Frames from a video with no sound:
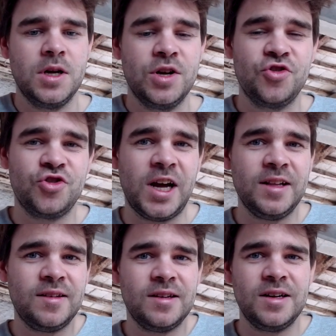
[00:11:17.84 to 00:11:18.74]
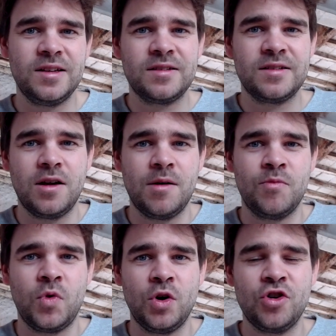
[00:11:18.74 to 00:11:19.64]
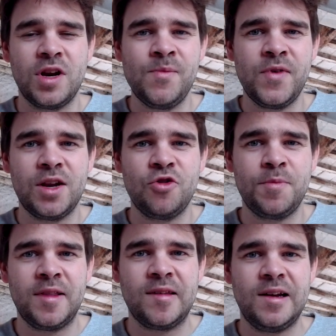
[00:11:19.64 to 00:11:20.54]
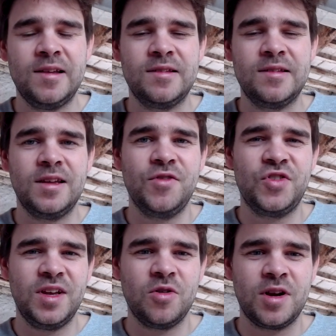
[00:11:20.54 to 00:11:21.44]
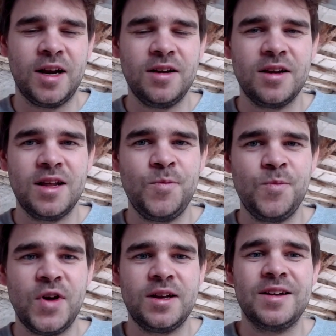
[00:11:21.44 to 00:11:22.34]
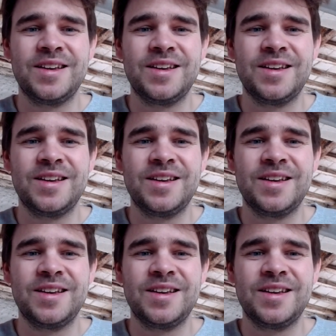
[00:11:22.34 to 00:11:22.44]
Scherzer ist ein ähm, deutscher Nebenwertespezialist, die investieren auch in andere Nebenwerte.